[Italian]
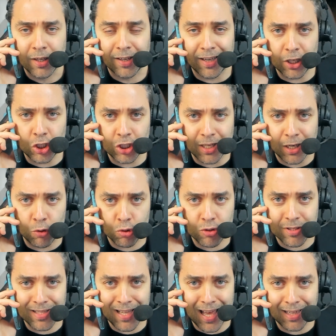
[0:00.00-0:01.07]
Crescita
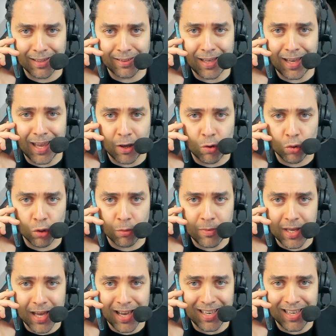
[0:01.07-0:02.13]
costante,
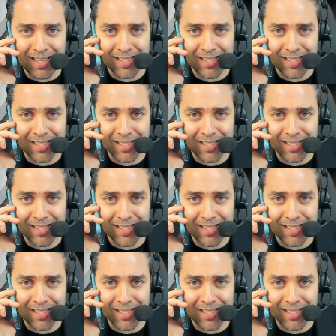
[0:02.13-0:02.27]
economia in